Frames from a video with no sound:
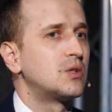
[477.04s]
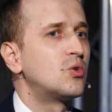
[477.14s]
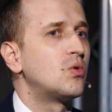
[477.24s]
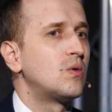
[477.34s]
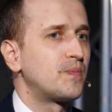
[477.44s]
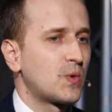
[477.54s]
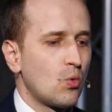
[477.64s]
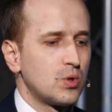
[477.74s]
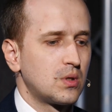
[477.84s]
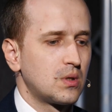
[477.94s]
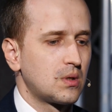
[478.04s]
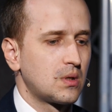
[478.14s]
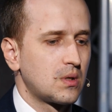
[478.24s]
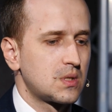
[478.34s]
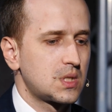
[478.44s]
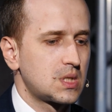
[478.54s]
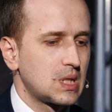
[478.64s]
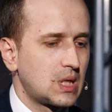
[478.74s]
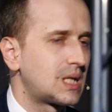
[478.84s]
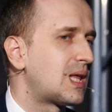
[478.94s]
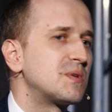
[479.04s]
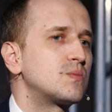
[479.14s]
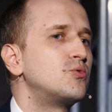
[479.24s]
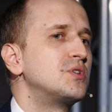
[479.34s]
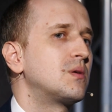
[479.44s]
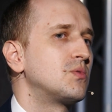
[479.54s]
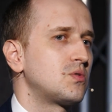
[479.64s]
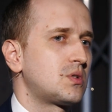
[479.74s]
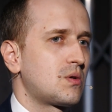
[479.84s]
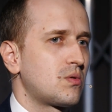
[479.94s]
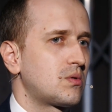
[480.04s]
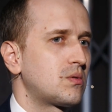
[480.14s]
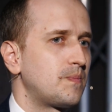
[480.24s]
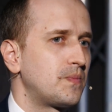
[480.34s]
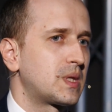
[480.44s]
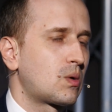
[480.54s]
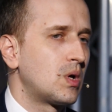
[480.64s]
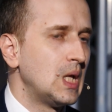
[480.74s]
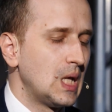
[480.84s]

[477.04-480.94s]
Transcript: но он с городами-спутниками, то есть это такая